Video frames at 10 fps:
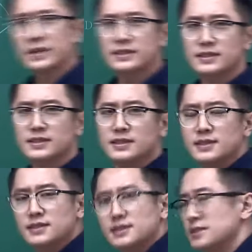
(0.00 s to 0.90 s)
찾아봤어.
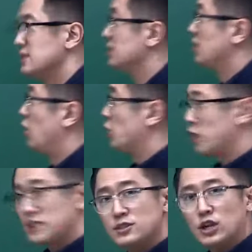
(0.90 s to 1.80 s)

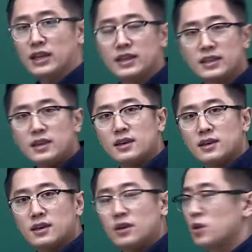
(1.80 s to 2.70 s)
어떻게 찾는 줄 알겠니?
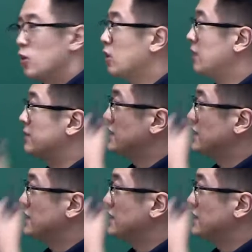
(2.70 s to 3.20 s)
이렇게